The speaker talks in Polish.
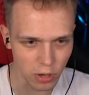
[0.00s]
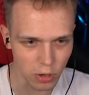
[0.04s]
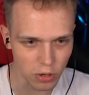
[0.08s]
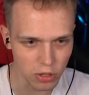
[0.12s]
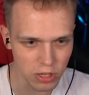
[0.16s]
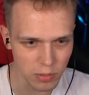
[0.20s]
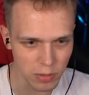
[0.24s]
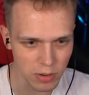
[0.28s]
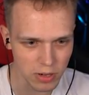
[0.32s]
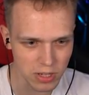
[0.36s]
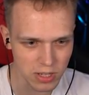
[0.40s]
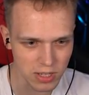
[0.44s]
On
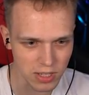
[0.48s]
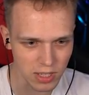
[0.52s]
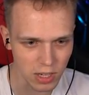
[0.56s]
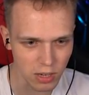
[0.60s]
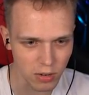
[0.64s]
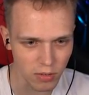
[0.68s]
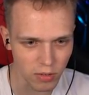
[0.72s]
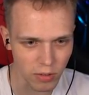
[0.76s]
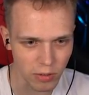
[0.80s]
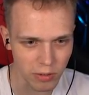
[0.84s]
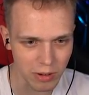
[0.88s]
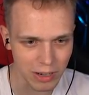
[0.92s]
się bardziej
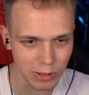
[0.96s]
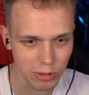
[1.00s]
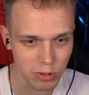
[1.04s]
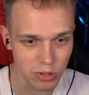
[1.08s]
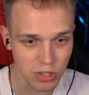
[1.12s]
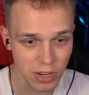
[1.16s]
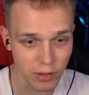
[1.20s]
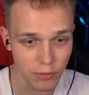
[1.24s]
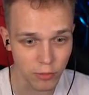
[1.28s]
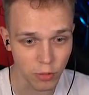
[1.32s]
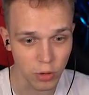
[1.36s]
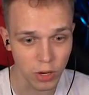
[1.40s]
zdenerwował na to,
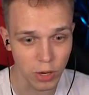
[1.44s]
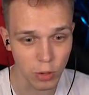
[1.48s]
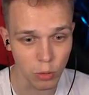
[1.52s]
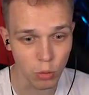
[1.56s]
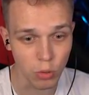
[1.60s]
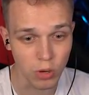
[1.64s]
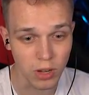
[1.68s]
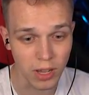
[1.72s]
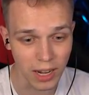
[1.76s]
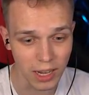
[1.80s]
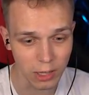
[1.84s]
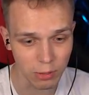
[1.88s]
że ja w ogóle
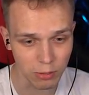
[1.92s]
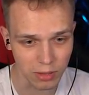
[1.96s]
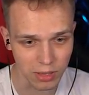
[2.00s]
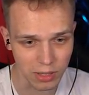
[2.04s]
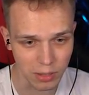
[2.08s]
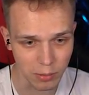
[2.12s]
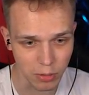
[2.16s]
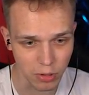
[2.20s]
ukradłem te